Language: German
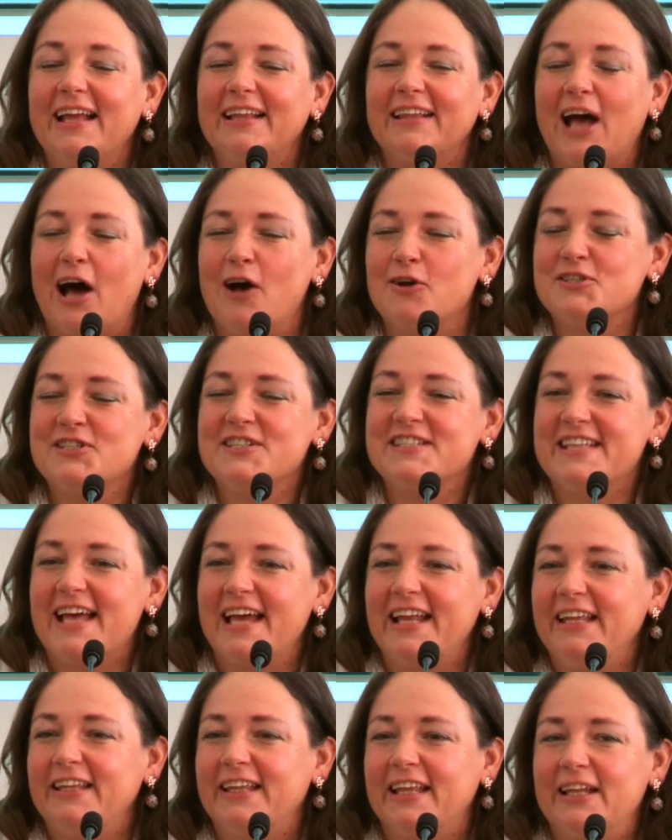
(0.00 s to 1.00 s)
Draußen
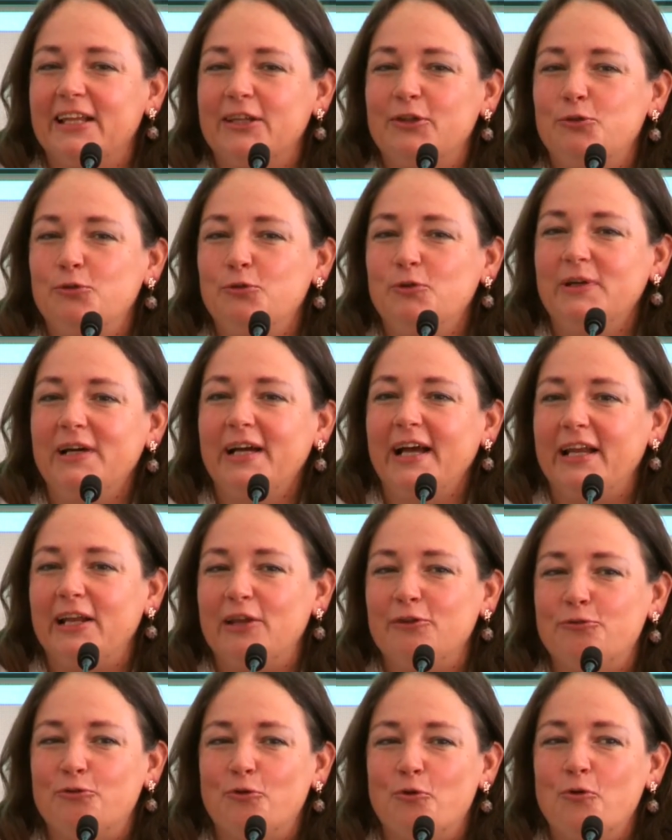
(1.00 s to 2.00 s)
sein in der Natur,
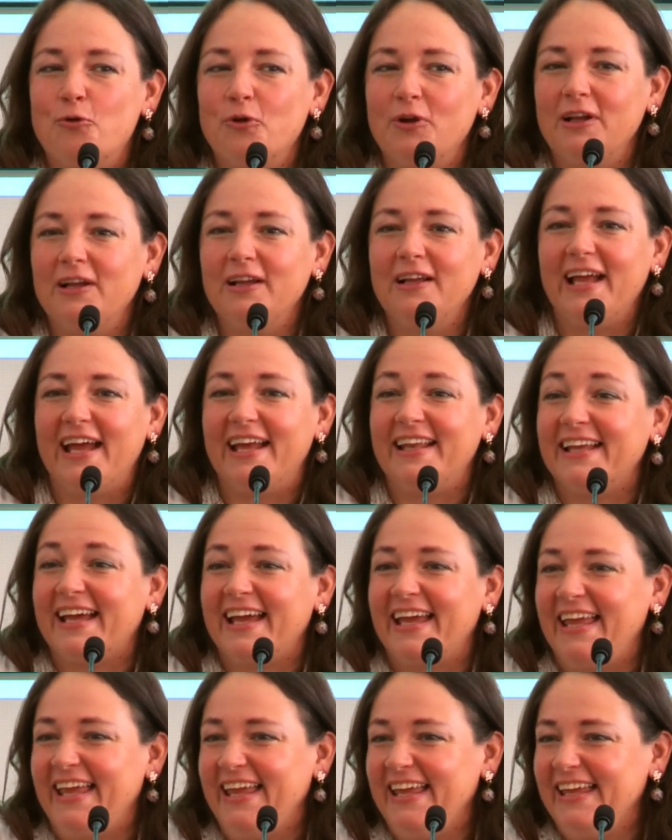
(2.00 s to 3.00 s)
einen Vogel, ein
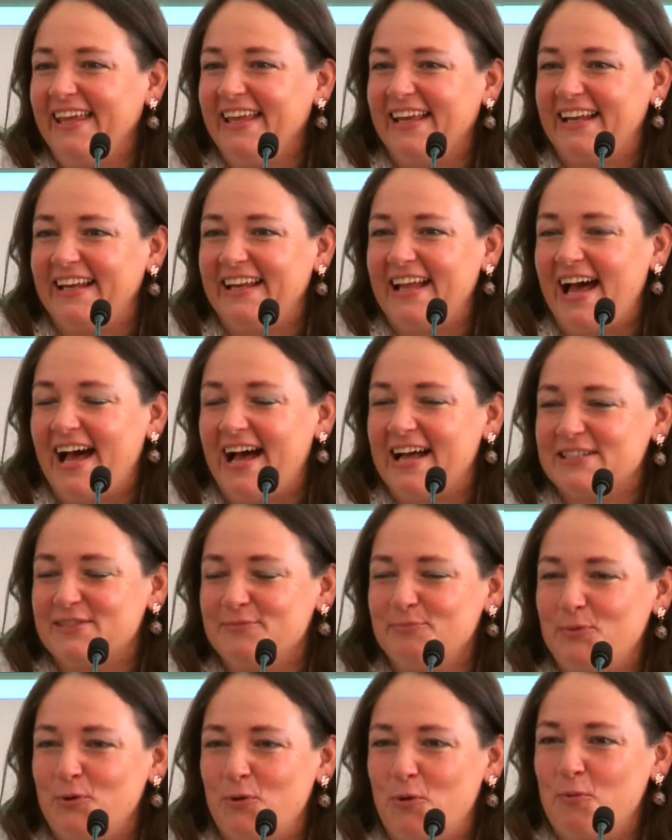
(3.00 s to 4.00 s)
Reh, einen Hasen
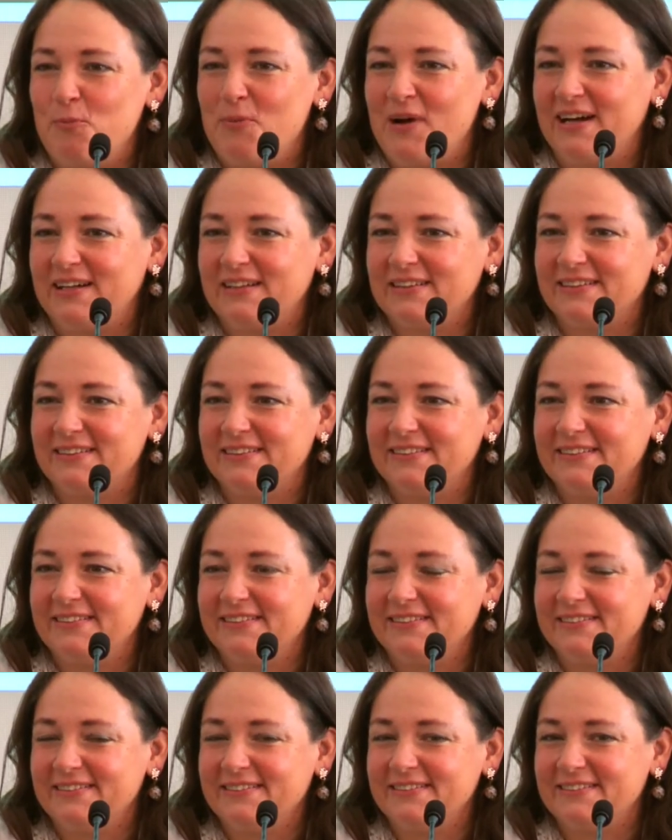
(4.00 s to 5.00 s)
beobachten,
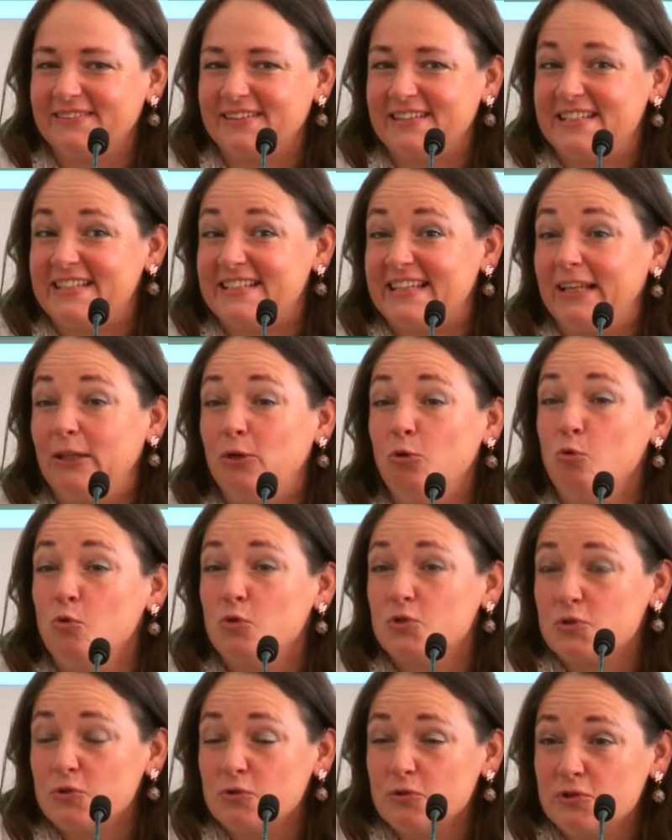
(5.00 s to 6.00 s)
das ist ein
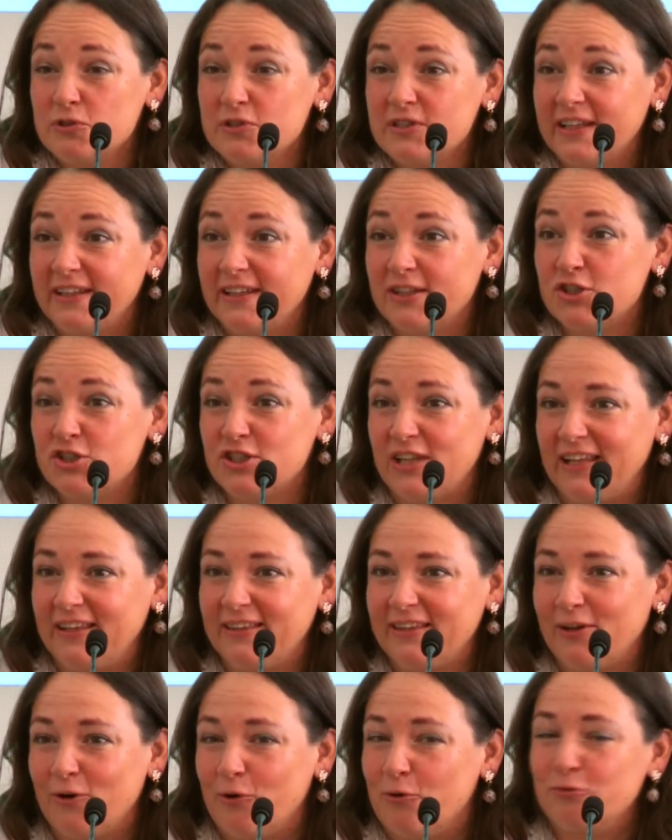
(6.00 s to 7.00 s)
Luxus, den der
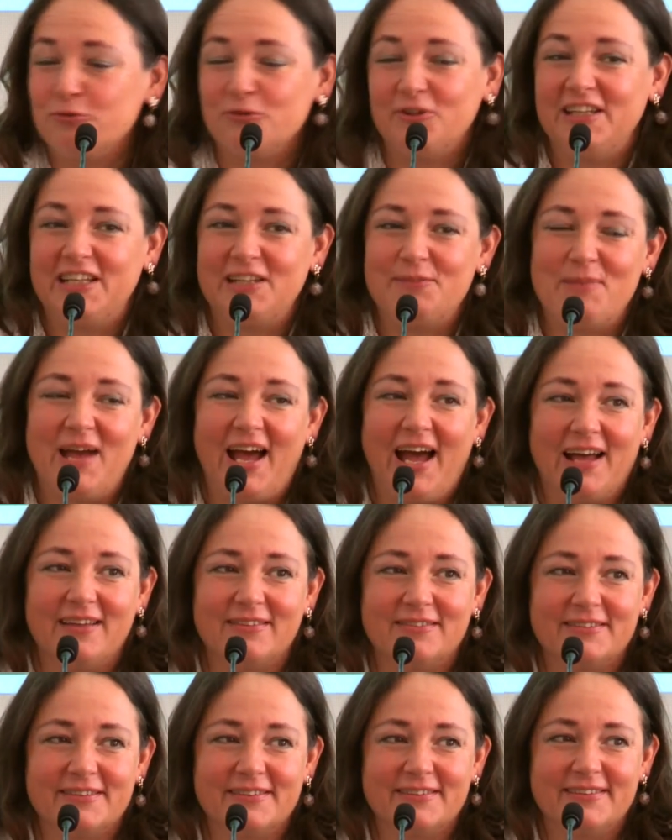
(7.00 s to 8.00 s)
Städter oft nicht mehr hat
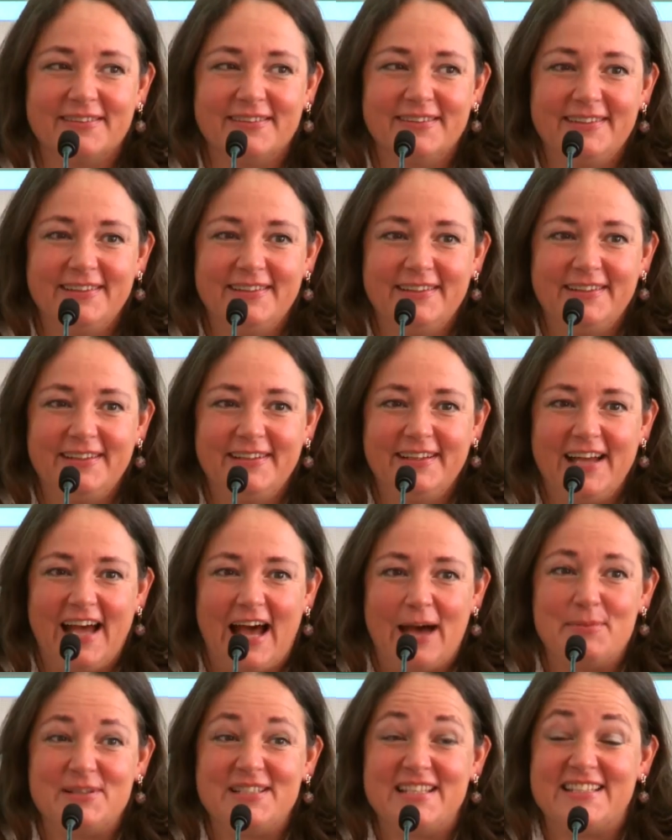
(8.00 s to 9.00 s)

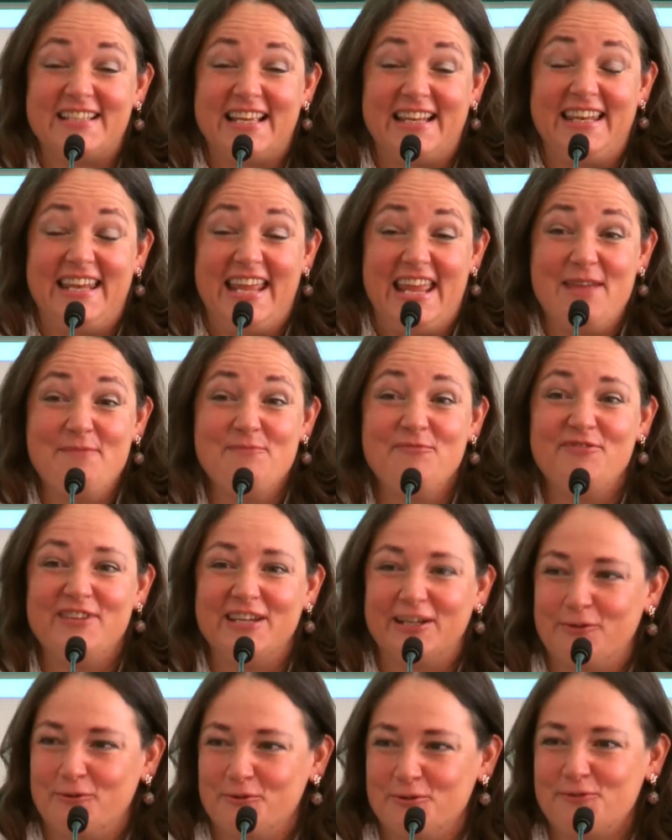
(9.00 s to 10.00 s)
aber es ist ein
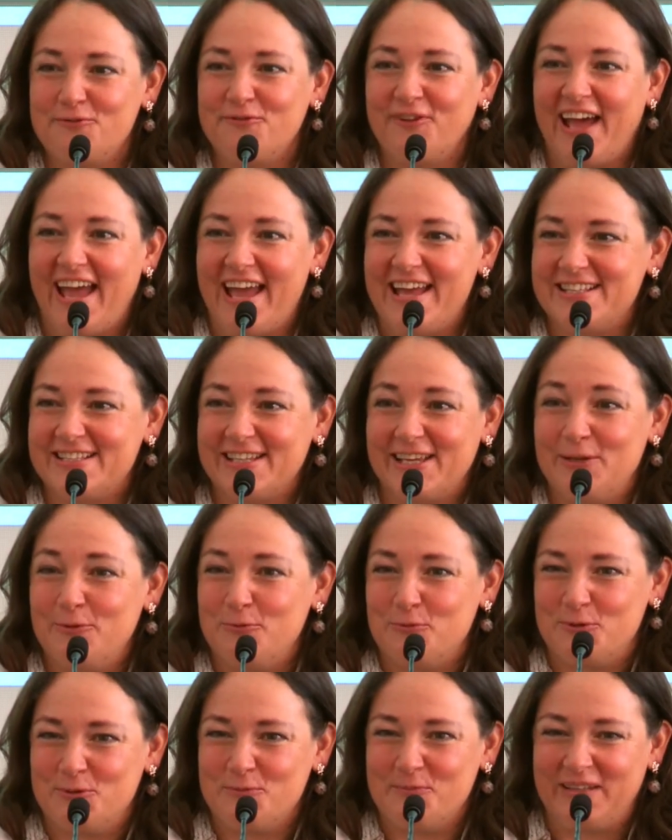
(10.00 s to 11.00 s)
nebenwirkungsfreies
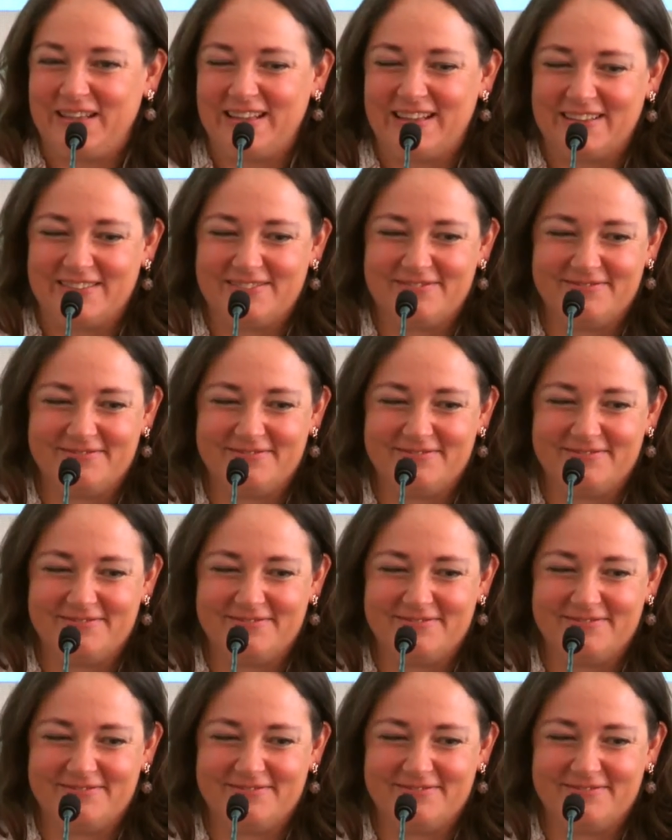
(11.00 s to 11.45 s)
Genussmittel.